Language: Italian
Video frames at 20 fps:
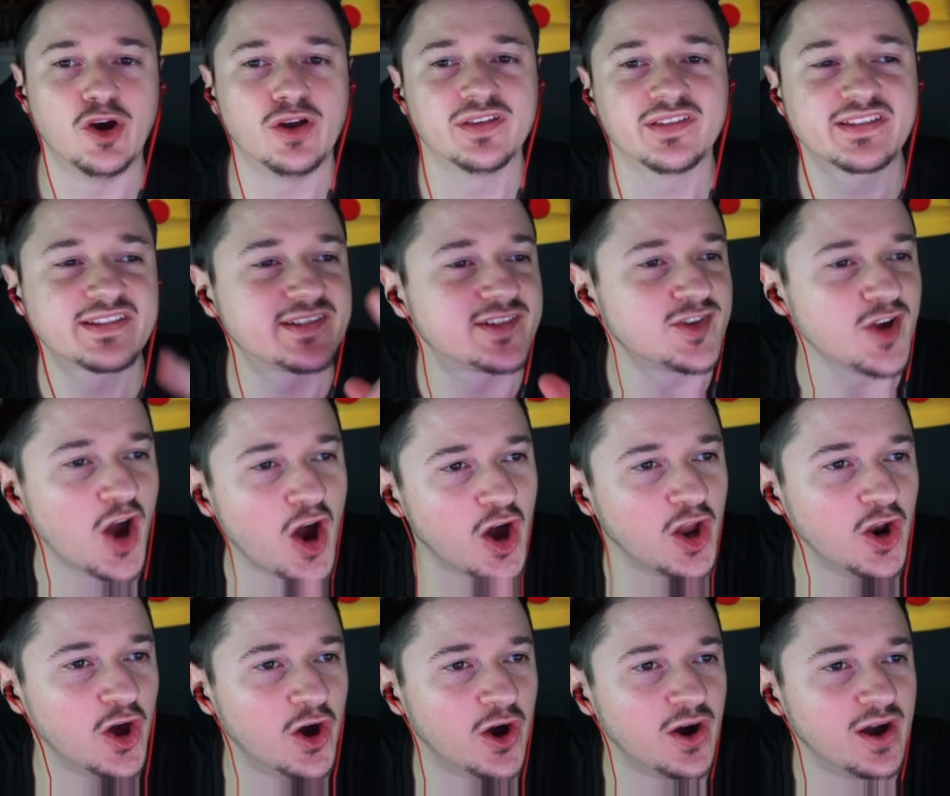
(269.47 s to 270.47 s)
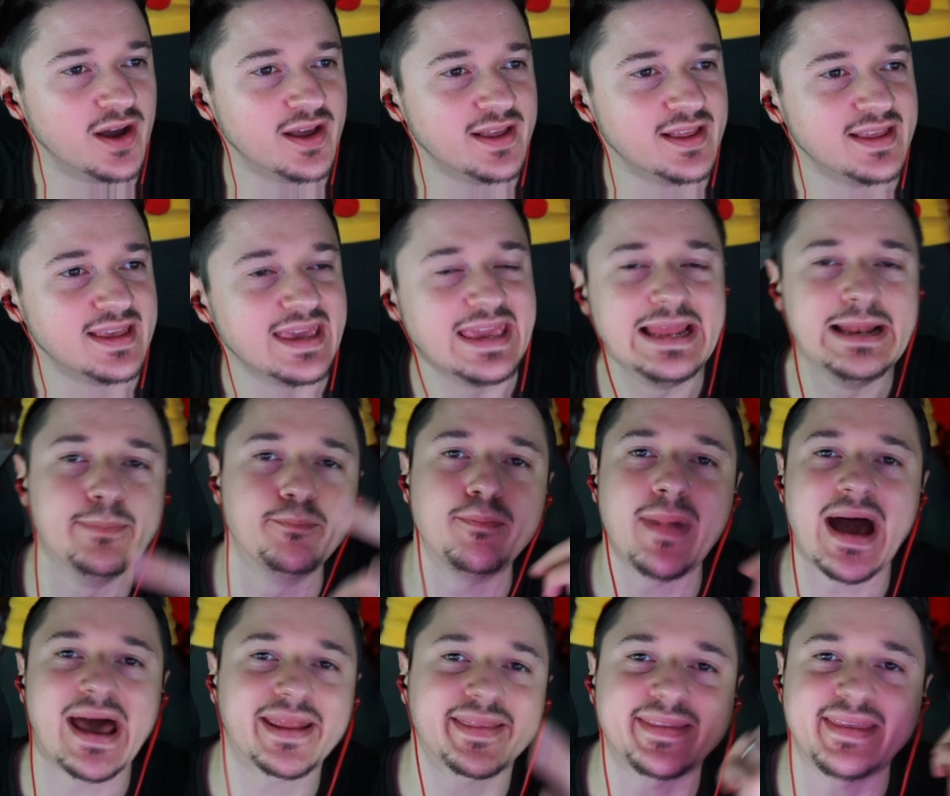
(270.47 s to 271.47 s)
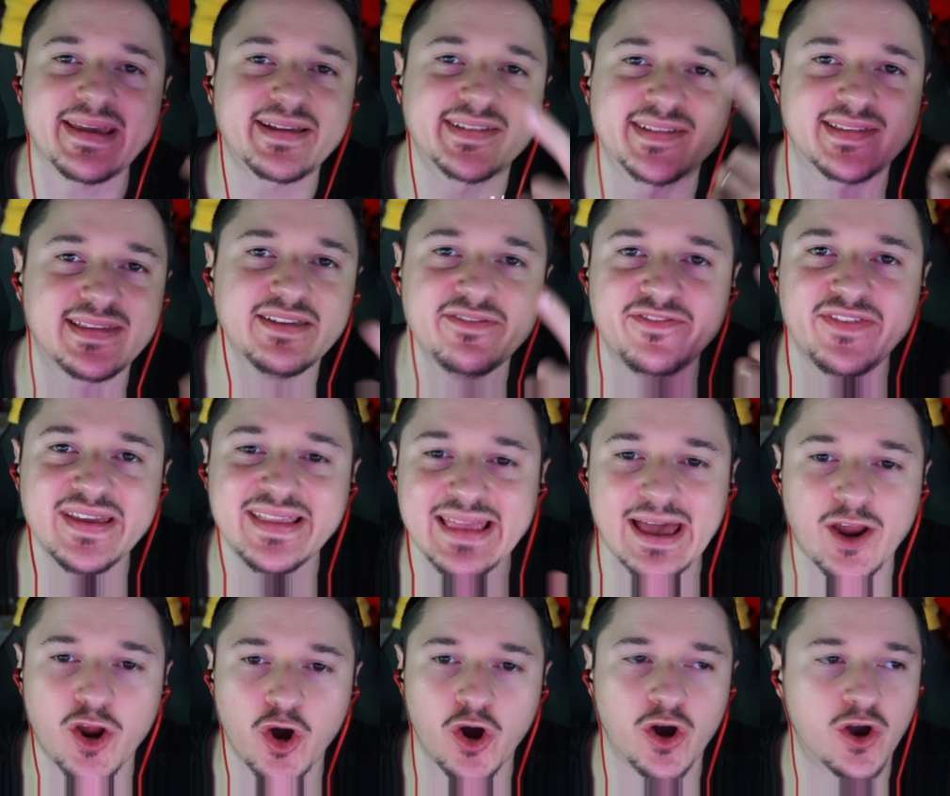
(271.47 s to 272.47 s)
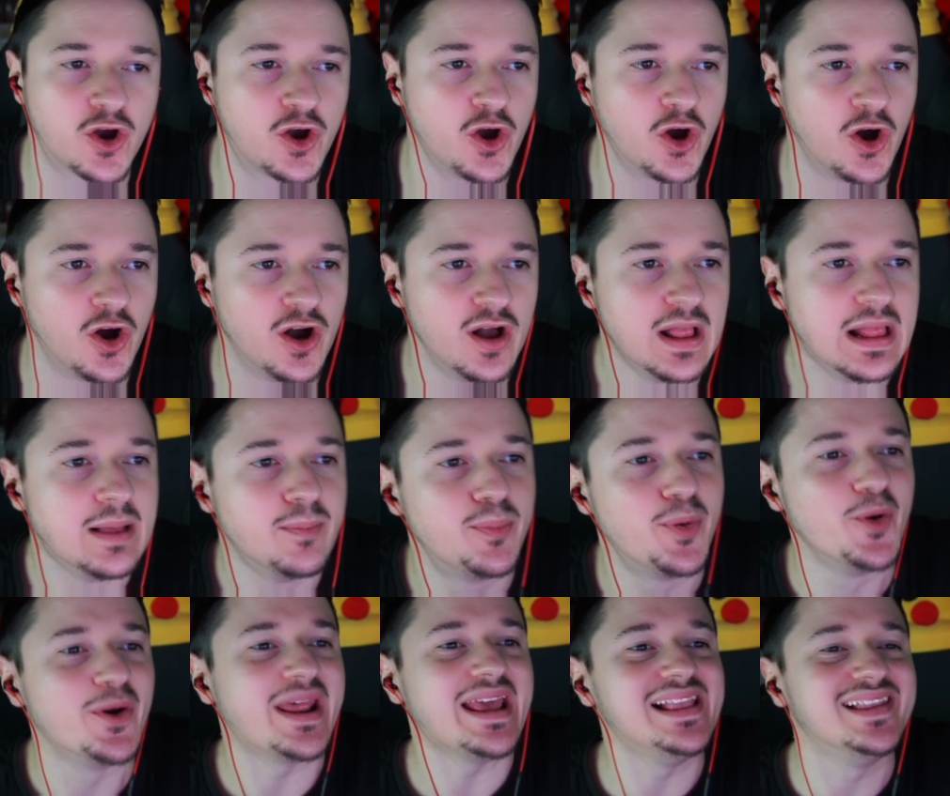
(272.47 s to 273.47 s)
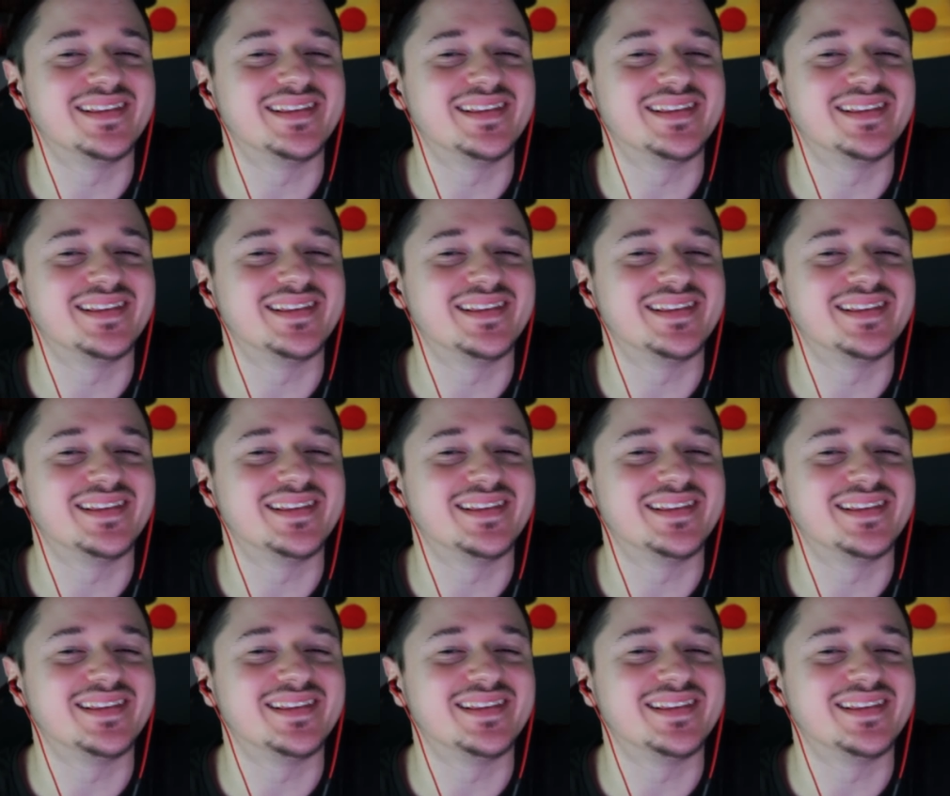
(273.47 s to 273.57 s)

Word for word: Non solo il Martex TV Tarocco Pure